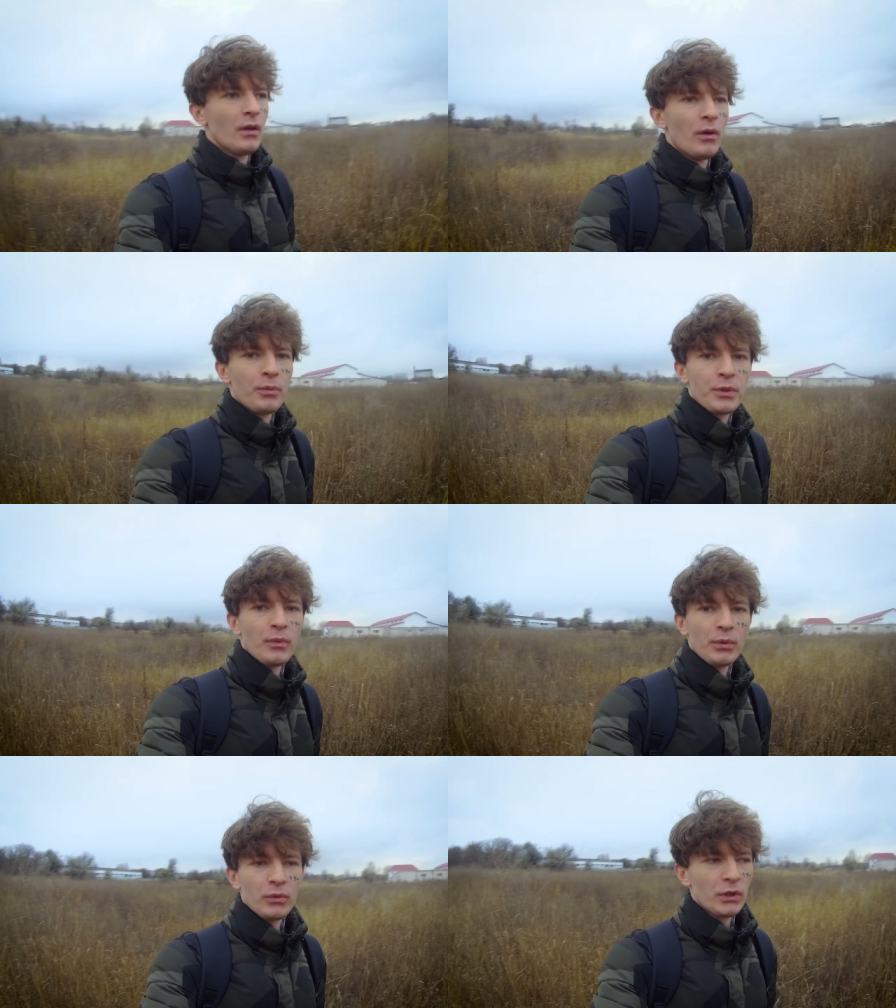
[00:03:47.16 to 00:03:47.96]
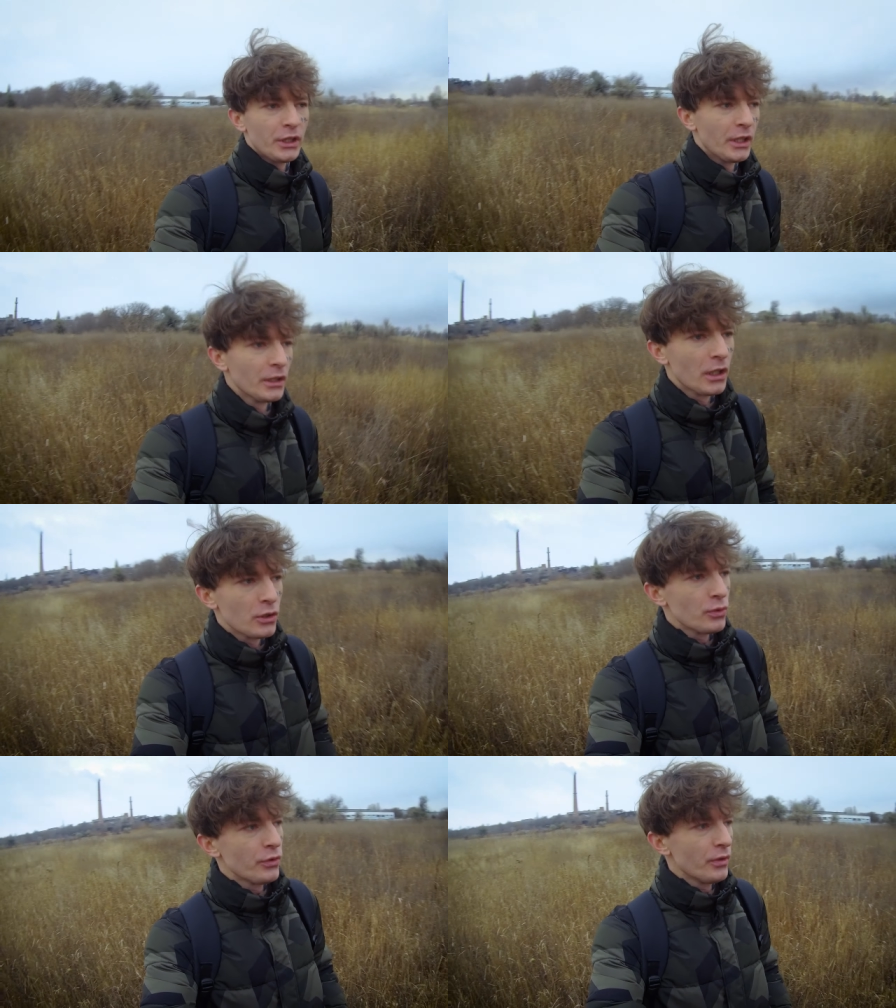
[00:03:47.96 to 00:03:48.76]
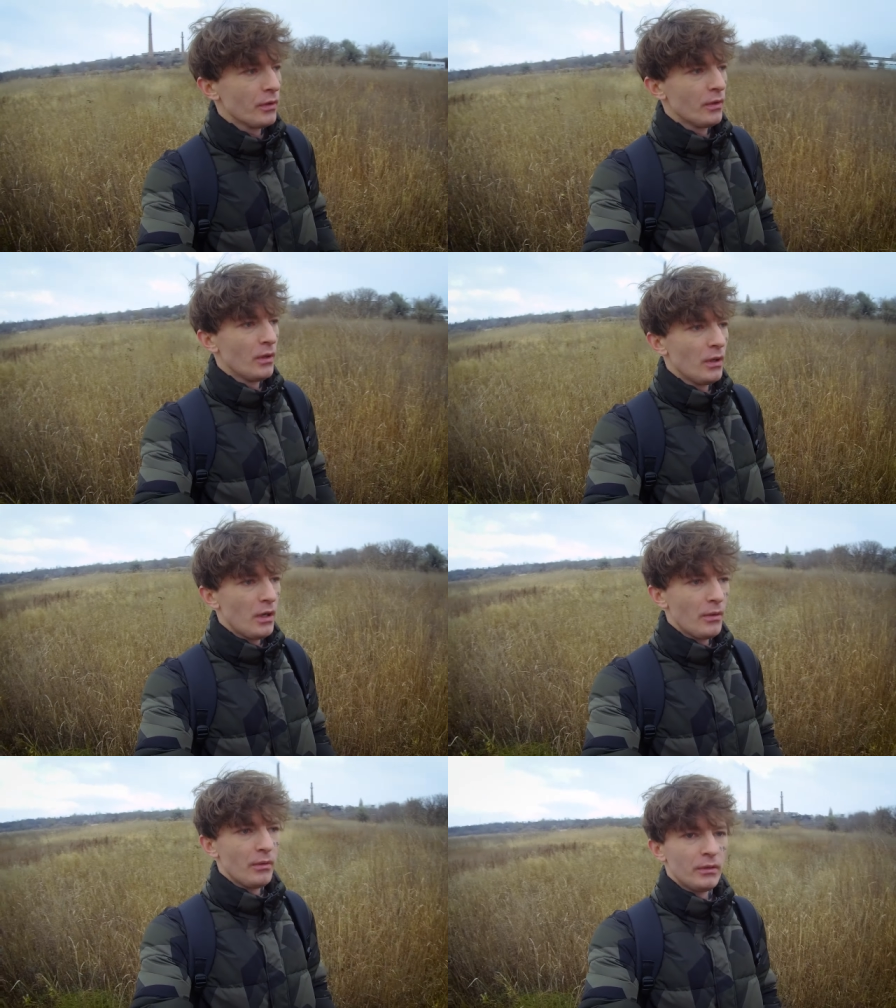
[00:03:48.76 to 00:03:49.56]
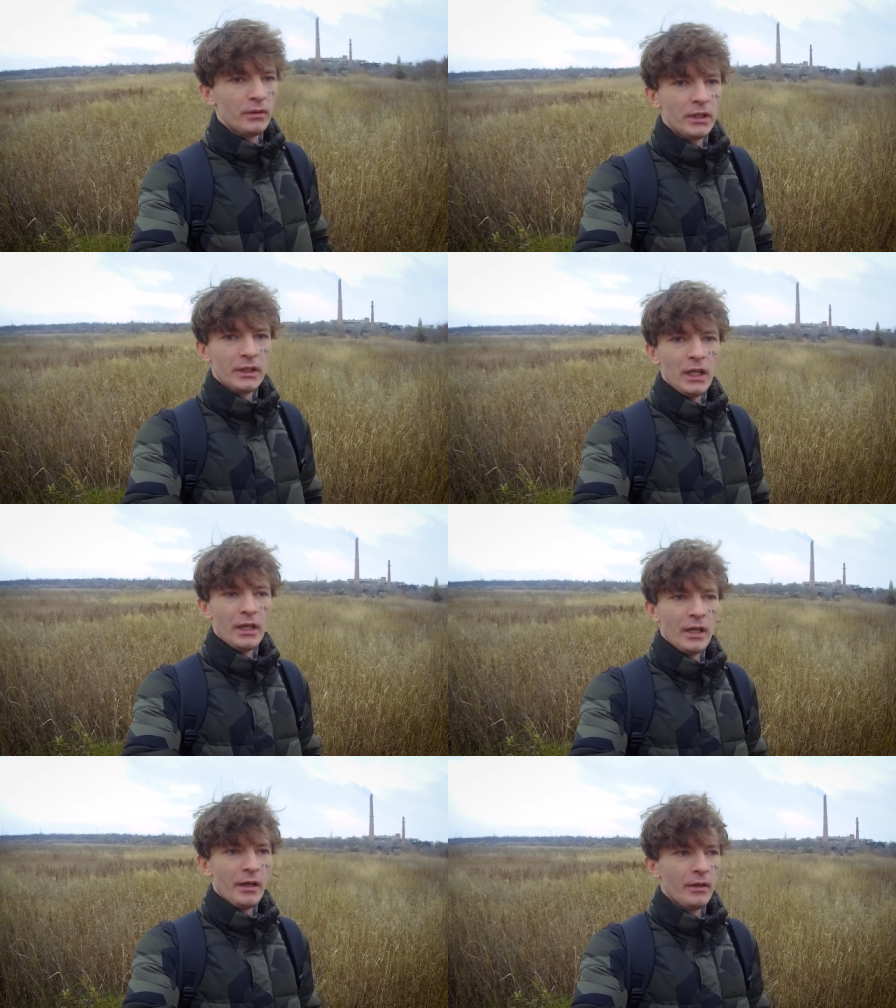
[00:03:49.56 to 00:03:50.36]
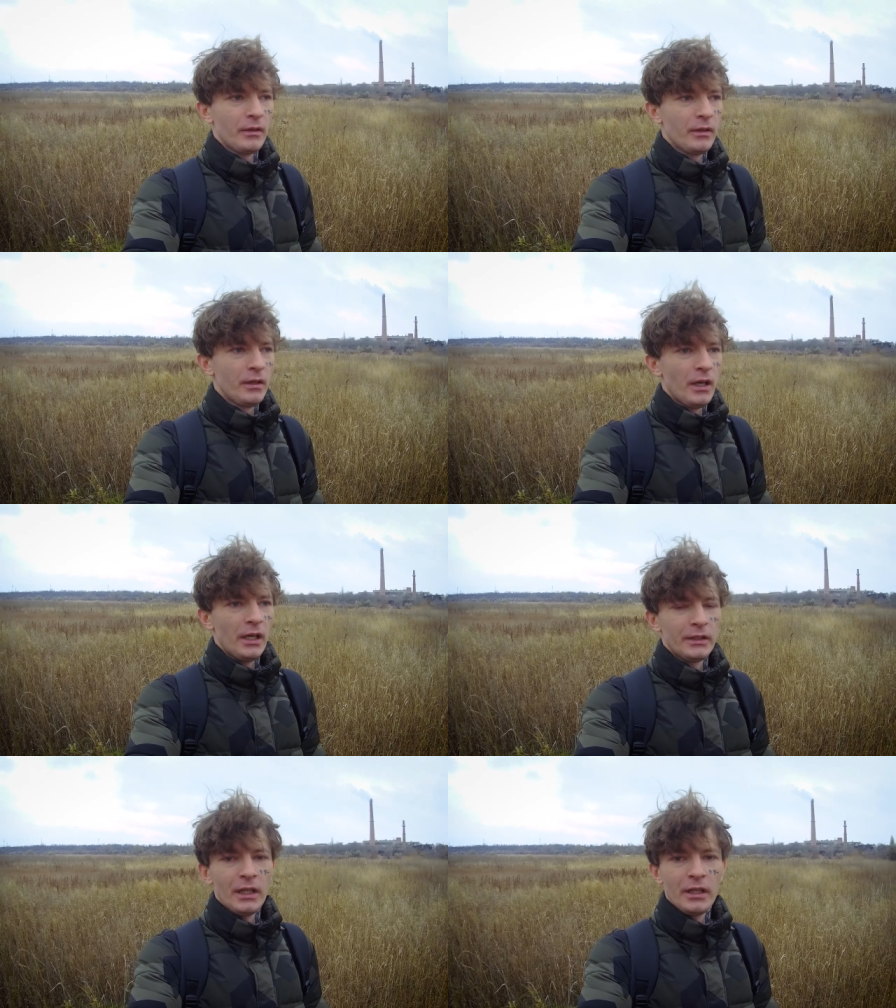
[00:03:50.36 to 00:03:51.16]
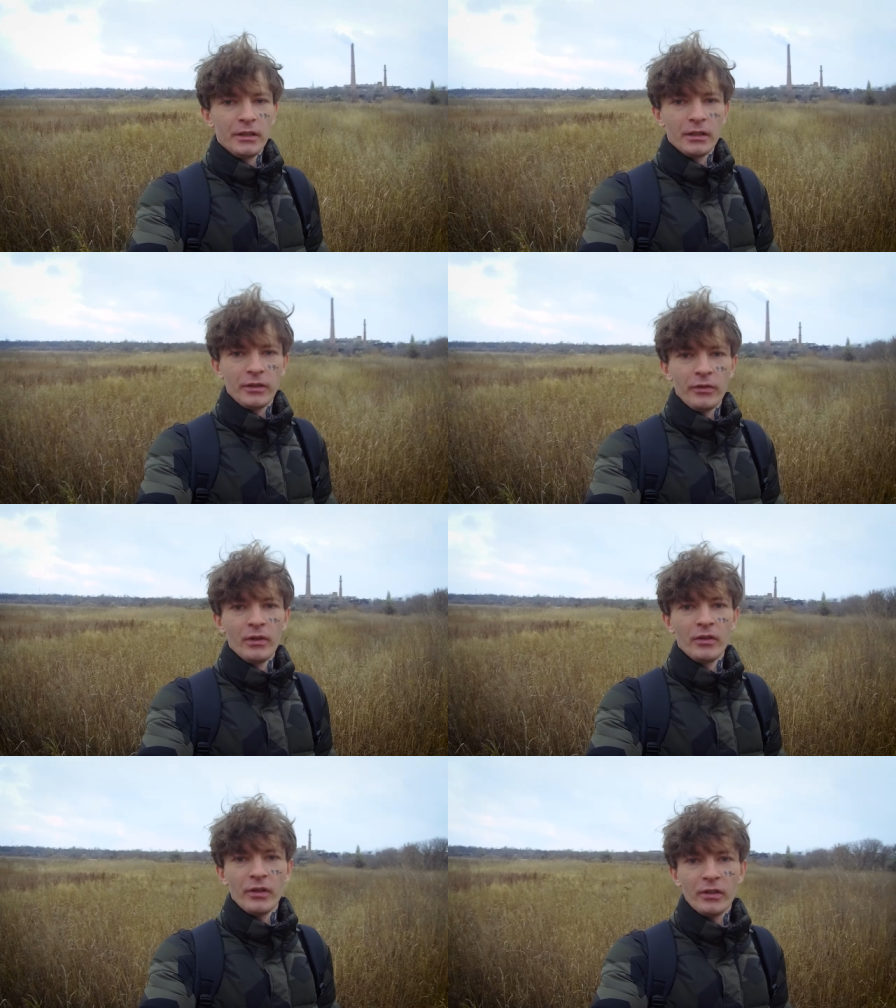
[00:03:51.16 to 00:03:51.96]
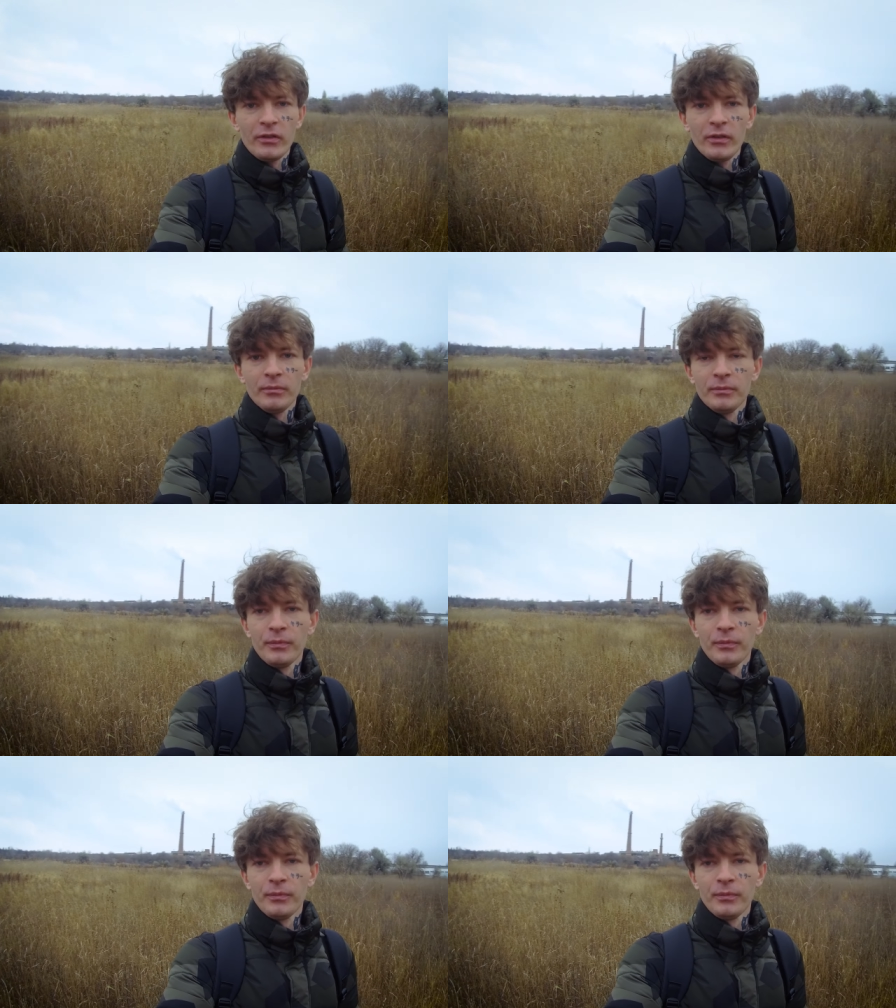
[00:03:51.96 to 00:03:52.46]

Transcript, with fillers: В общем, вот, вот где я нахожусь. Тотальное отдаление от цивилизации.